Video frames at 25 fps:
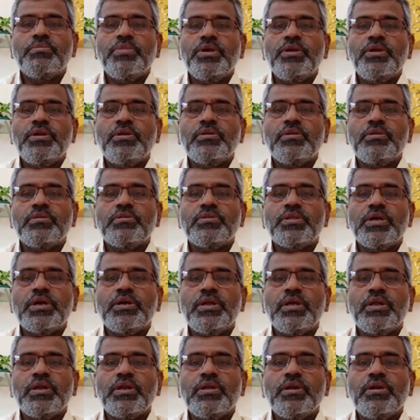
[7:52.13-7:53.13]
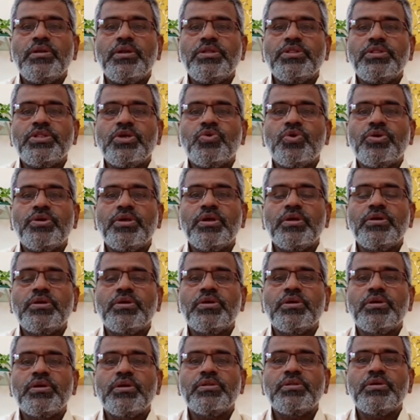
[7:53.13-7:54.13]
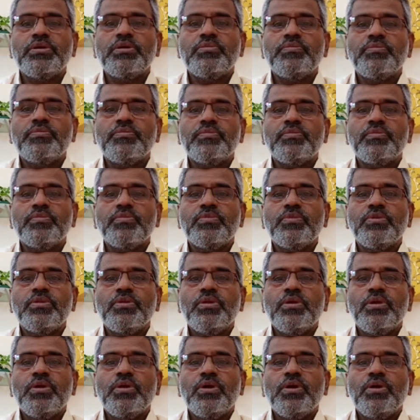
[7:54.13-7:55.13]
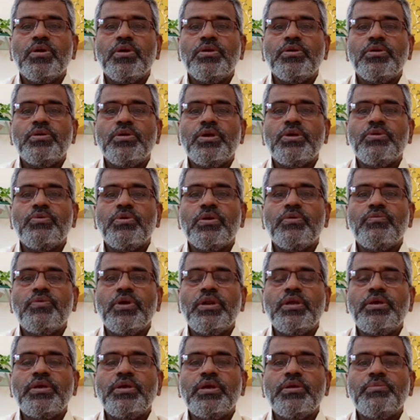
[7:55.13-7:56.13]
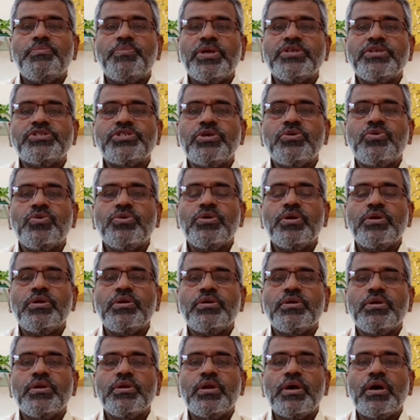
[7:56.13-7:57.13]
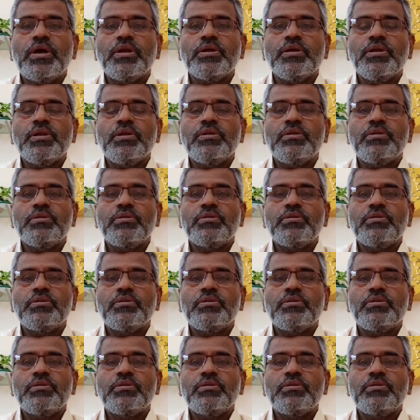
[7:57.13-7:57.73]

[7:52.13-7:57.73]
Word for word: மீன் தண்ணீரில் நீந்து கொண்டிருக்கின்றது இருவர் வெளியே பேசிக் கொண்டிருக்கின்றார்கள்